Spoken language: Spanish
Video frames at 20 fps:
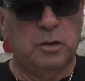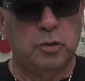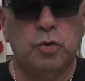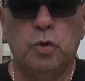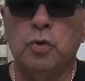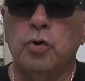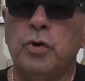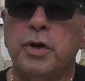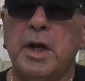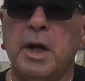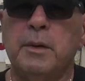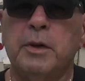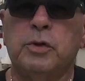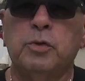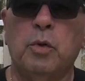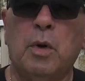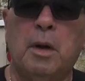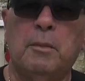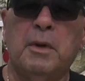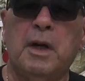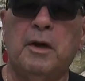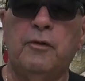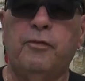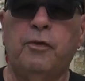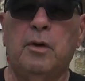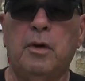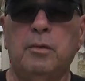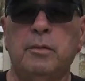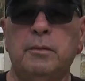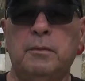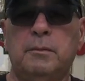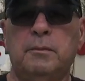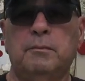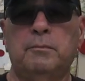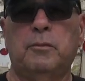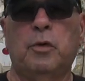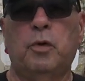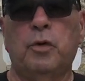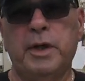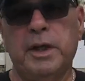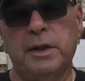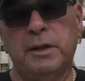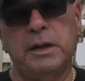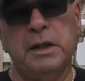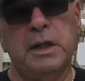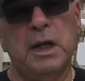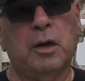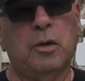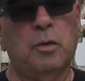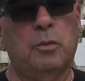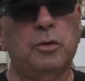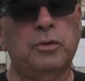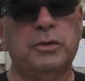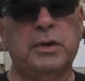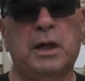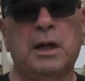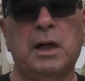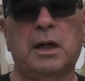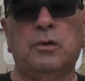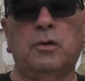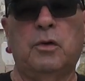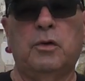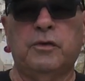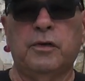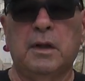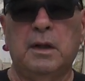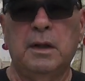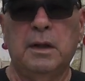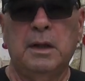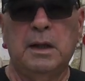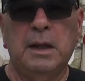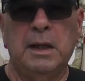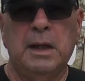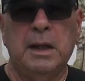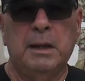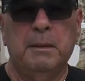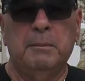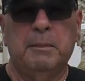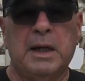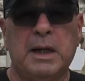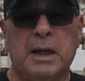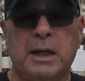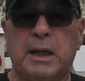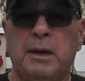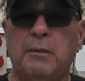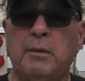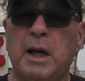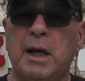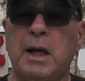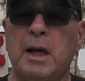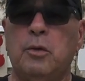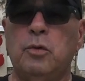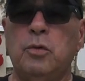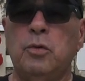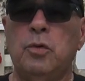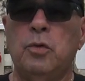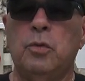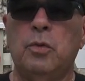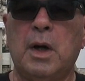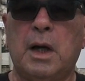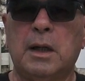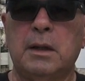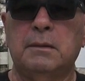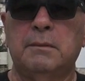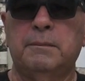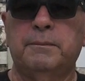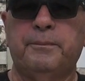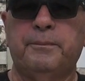tú no lleves tu arma de fuego, hoy en día como están las cosas, para que vayas a un lugar,